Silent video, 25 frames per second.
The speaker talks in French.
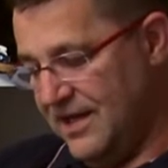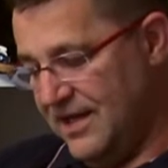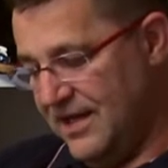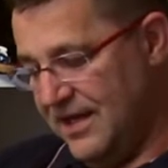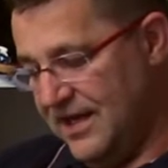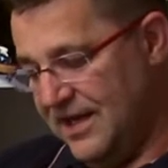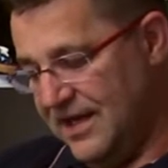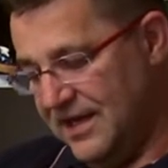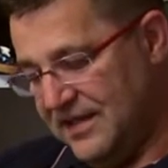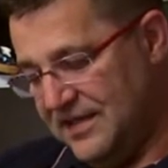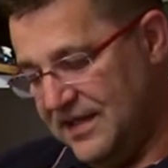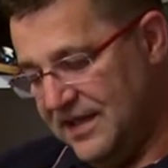
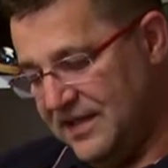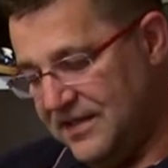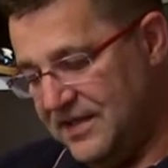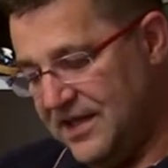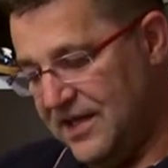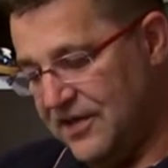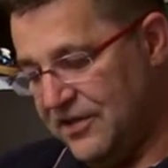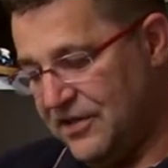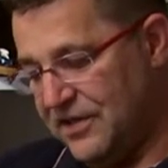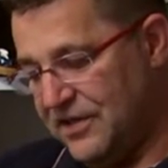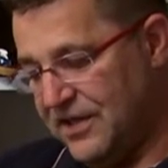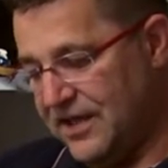Et la
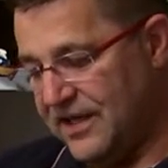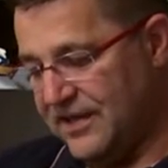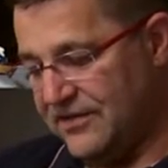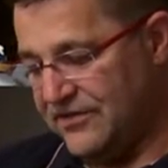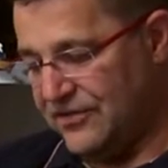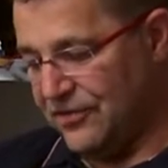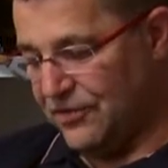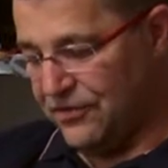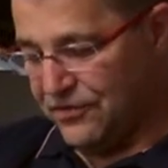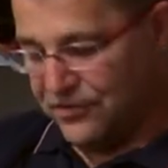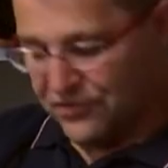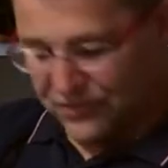dernière
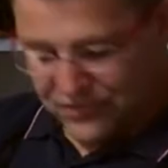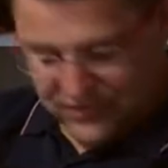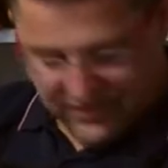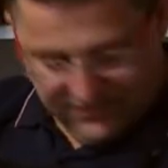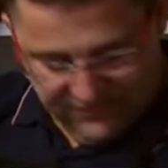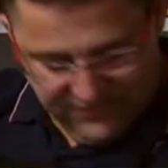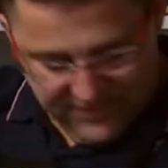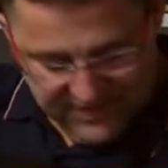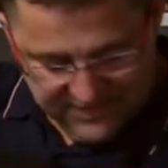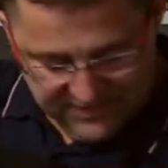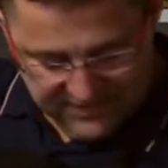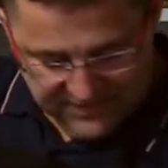création que j'ai
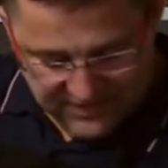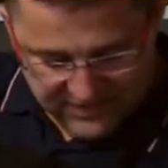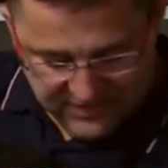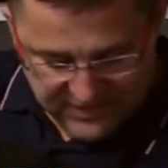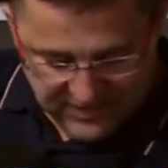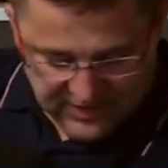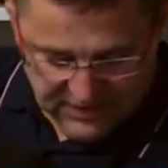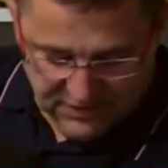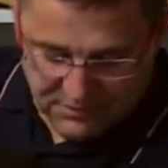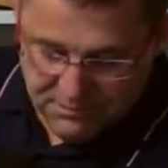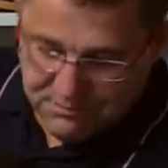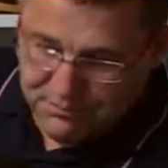faite,
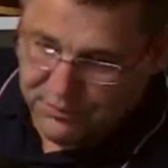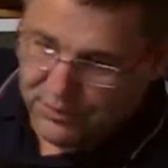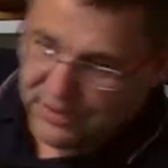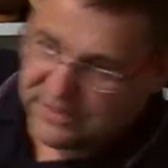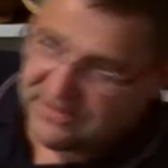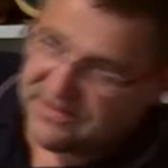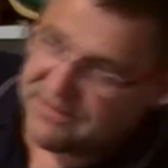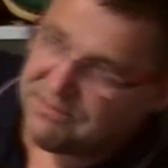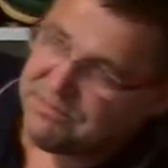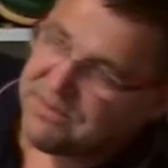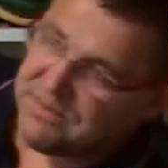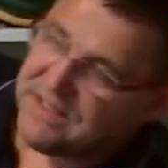elle est un peu
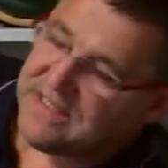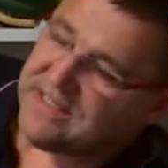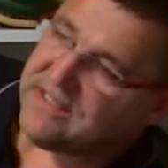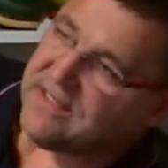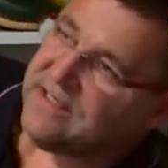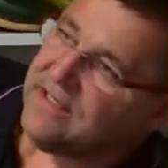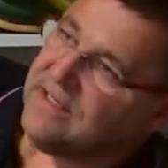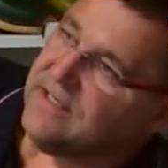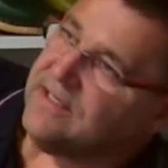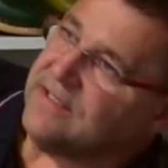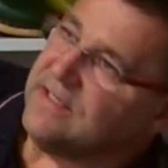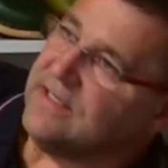atypique.
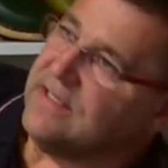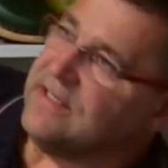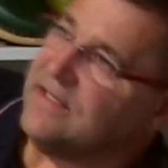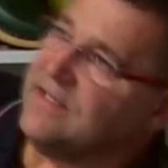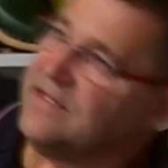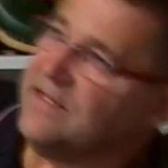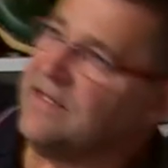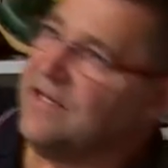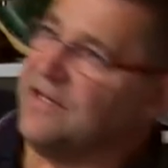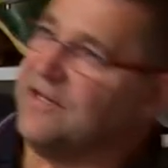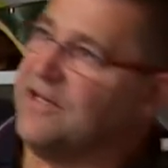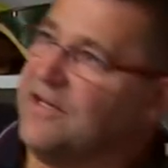
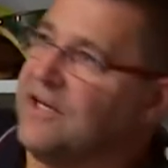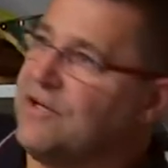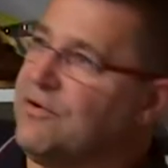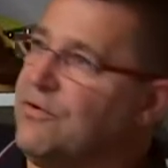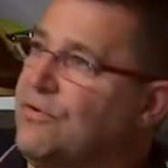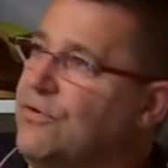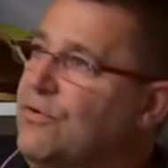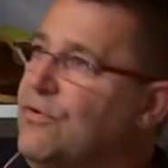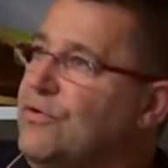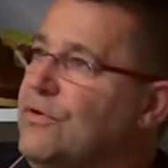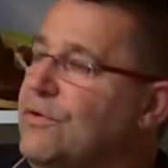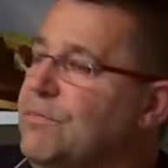Il n'y en a
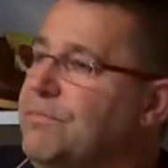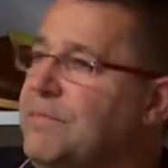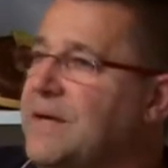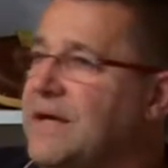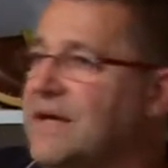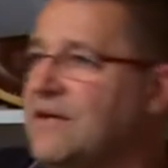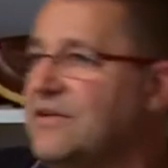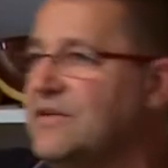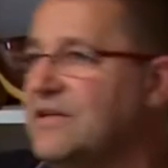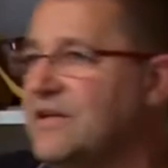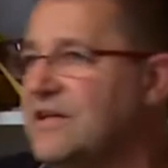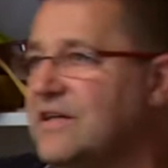qu'une
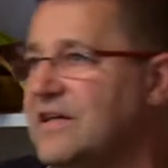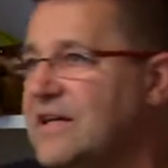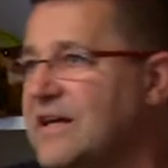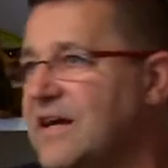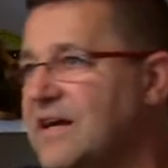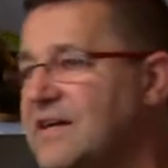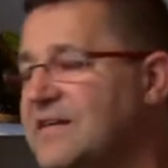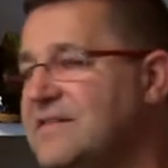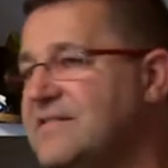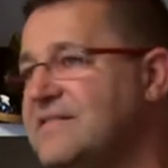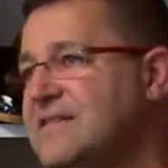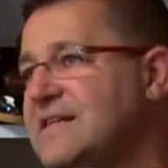paire de
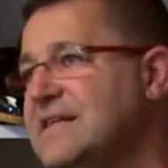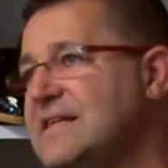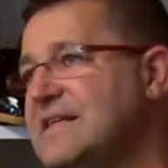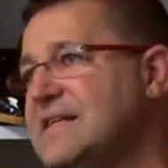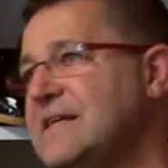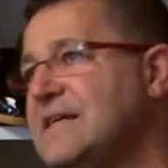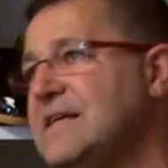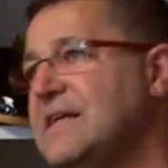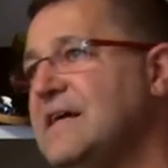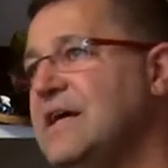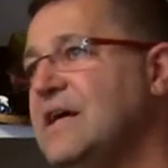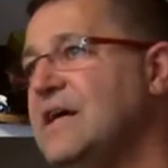
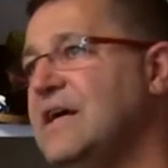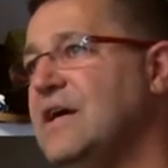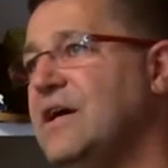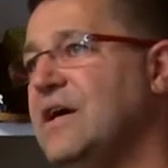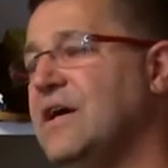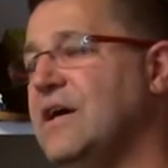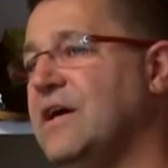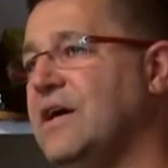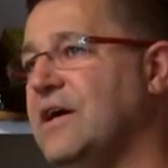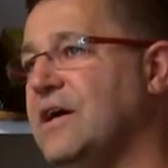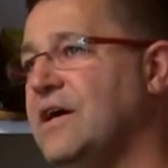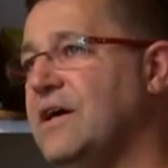réalisées.
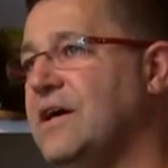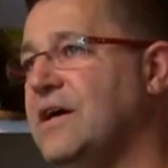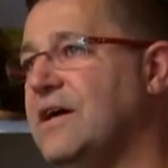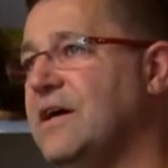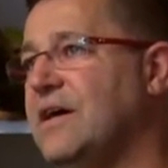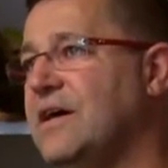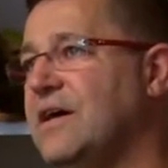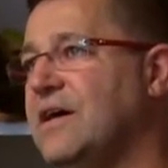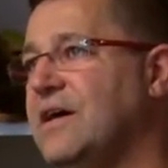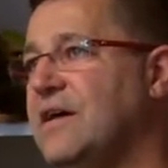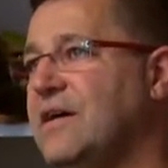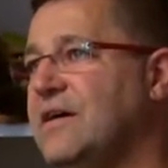
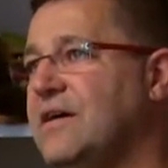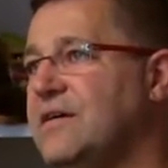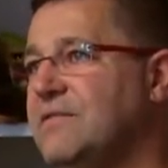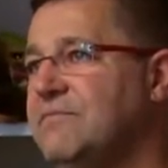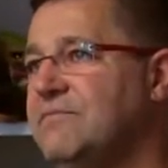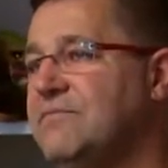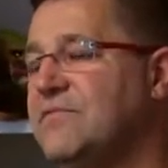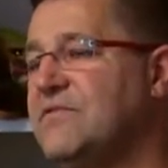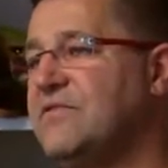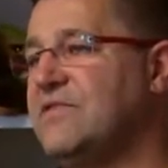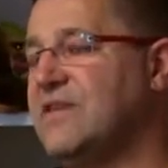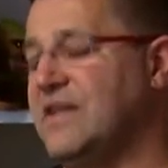Euh,
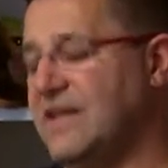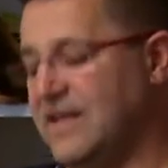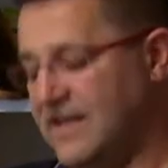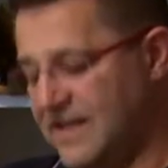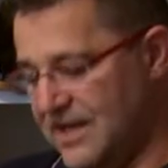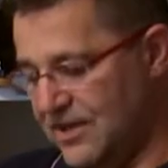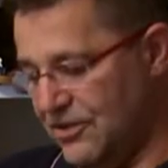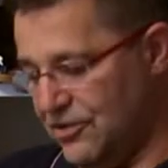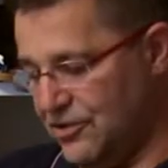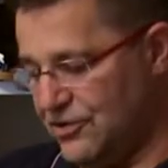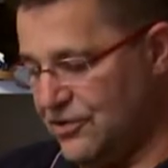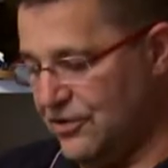c'est les
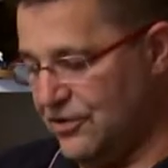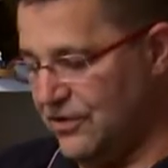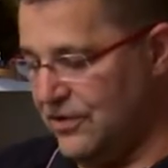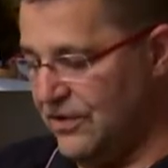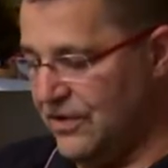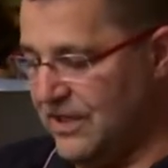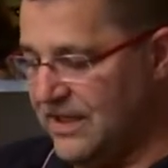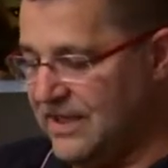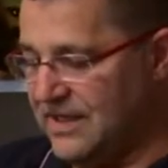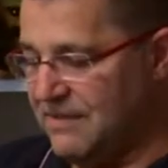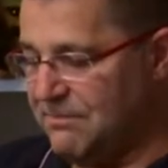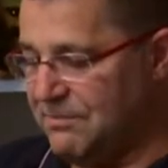galoches de
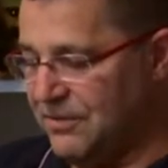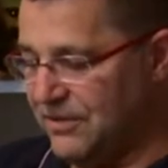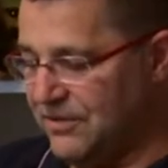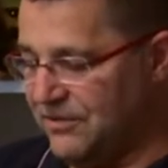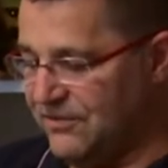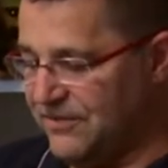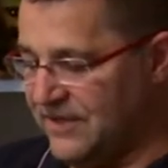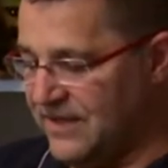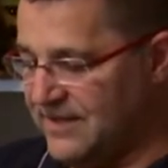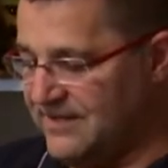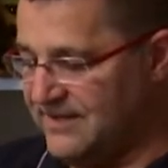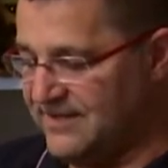l'équipe de
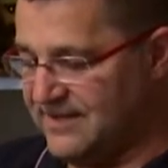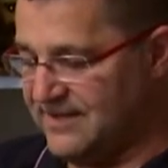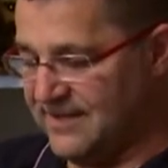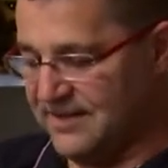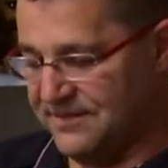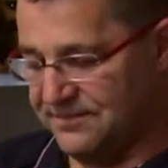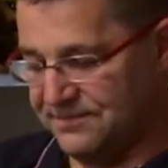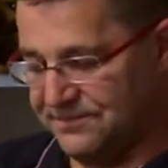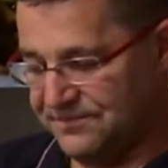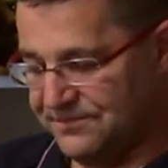France